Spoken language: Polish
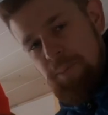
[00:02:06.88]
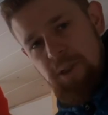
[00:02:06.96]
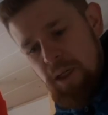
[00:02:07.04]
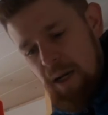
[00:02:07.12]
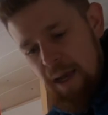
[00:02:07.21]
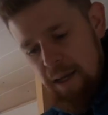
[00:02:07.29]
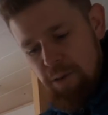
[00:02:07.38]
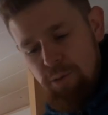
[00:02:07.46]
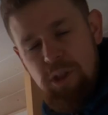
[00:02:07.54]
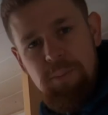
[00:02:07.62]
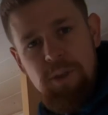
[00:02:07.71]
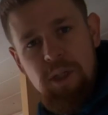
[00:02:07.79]
przyklei, tu
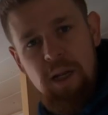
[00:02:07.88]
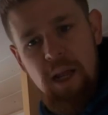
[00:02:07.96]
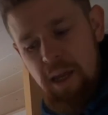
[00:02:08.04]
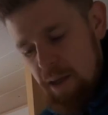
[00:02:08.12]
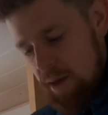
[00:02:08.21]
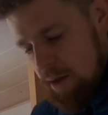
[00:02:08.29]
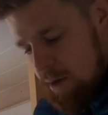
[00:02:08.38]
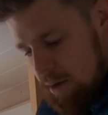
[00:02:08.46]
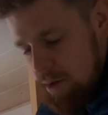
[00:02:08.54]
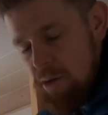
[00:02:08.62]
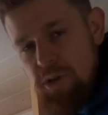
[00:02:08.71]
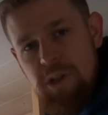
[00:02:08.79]
się przyklei,
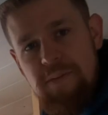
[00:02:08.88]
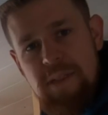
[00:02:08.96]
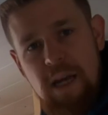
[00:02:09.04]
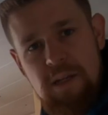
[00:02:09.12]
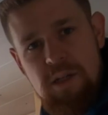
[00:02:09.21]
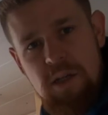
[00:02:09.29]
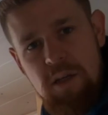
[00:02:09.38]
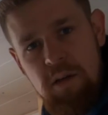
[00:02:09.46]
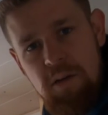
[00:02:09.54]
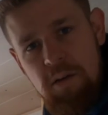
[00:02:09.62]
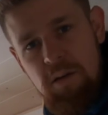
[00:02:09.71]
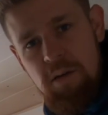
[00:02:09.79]
to się wsadzi.
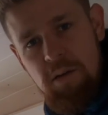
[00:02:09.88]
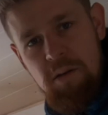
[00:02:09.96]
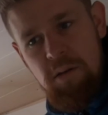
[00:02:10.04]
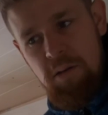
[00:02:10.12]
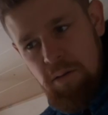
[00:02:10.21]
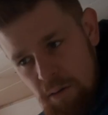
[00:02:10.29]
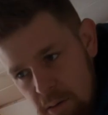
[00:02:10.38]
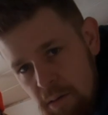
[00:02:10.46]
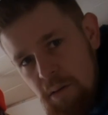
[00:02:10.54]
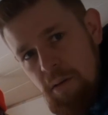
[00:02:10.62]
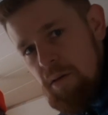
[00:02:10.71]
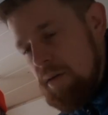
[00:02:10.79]
Miałam taki sam